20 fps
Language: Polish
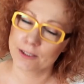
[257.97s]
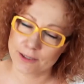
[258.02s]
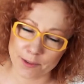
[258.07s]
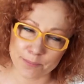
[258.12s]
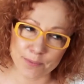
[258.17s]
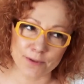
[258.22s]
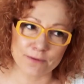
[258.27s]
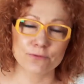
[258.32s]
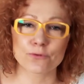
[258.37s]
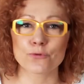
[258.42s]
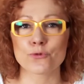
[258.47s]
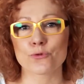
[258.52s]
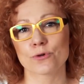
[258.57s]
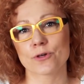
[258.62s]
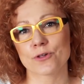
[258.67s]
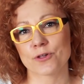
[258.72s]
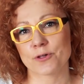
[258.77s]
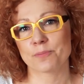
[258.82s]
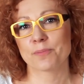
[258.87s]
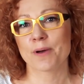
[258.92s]
na pewno
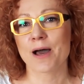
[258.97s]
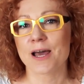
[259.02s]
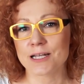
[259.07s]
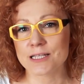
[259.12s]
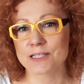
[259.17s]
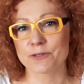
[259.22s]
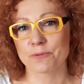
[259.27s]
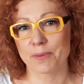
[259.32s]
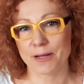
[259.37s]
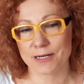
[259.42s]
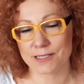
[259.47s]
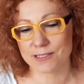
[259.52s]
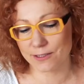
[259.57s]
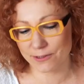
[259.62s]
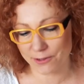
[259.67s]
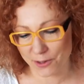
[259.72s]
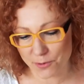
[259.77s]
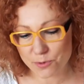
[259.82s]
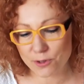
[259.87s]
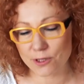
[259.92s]
czuje się bardzo, bardzo
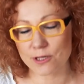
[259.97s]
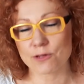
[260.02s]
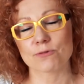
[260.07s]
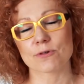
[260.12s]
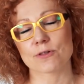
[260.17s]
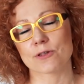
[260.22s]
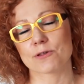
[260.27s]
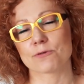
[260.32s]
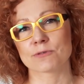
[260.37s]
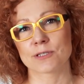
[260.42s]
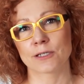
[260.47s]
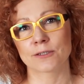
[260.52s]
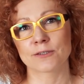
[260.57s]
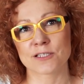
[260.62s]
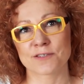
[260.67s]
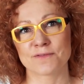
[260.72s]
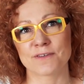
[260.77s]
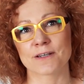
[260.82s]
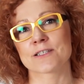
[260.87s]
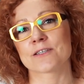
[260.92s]
dobrze i czuje się
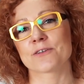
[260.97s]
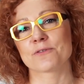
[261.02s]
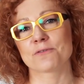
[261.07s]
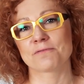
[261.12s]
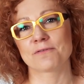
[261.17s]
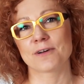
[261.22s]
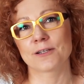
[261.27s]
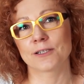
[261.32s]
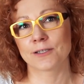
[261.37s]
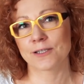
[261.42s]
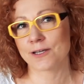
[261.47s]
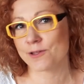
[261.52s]
usatysfakcjonowany.